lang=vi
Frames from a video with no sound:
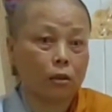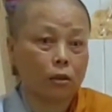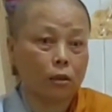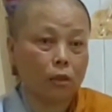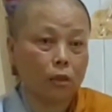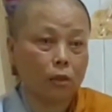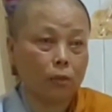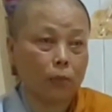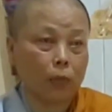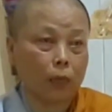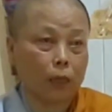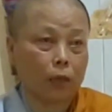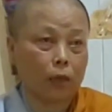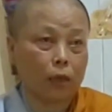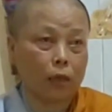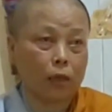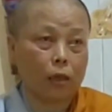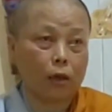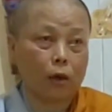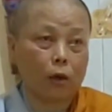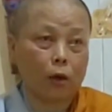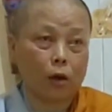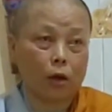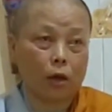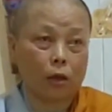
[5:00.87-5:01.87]
Nhưng mà cái
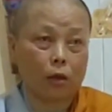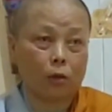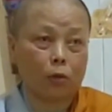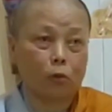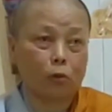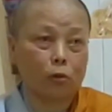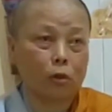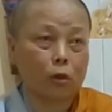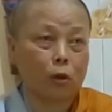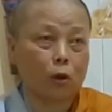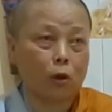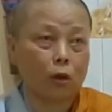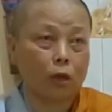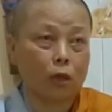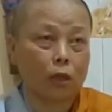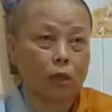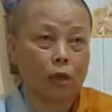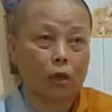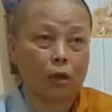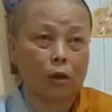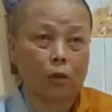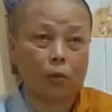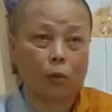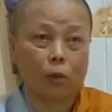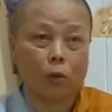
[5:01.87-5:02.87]
đó là cô đoán là
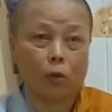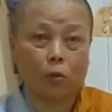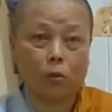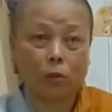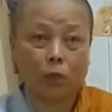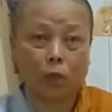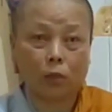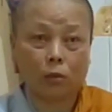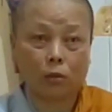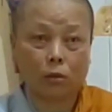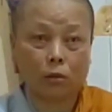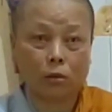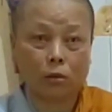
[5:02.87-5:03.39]
chắc không có đúng không?